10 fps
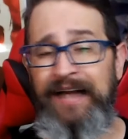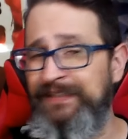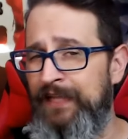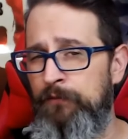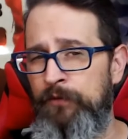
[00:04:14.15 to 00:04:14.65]

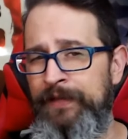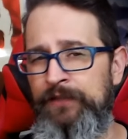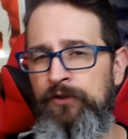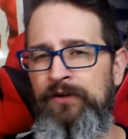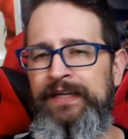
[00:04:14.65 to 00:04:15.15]
Hasta el
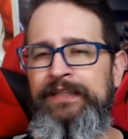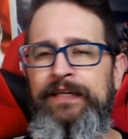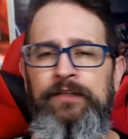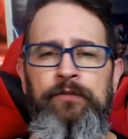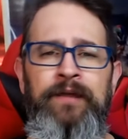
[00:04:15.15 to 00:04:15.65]
momento,
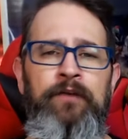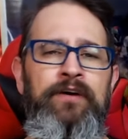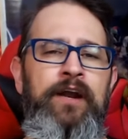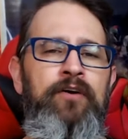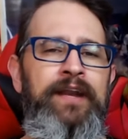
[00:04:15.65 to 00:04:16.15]
Intertum ha
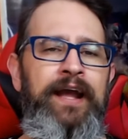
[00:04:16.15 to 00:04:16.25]
logrado